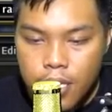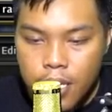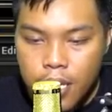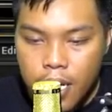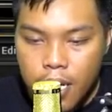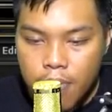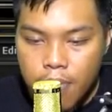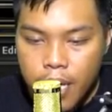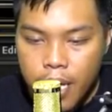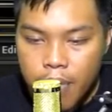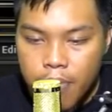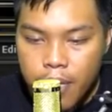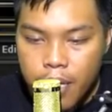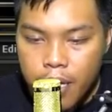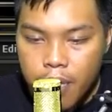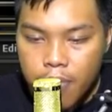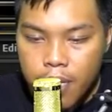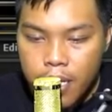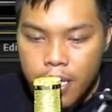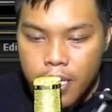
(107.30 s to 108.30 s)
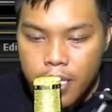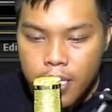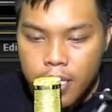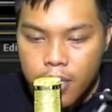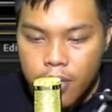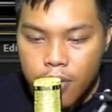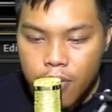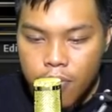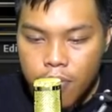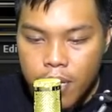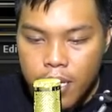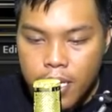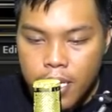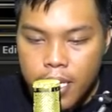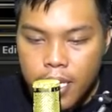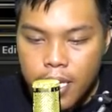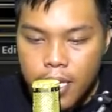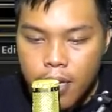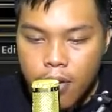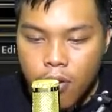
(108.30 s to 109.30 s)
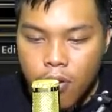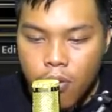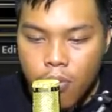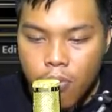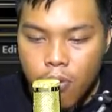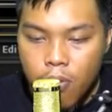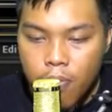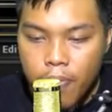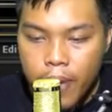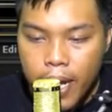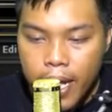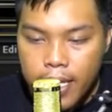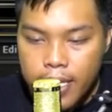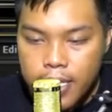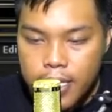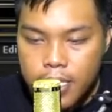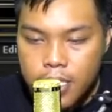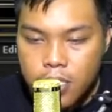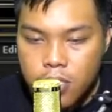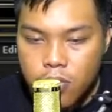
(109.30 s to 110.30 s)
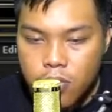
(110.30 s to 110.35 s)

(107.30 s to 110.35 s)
dalam gamenya ya mari kita coba di combo praktis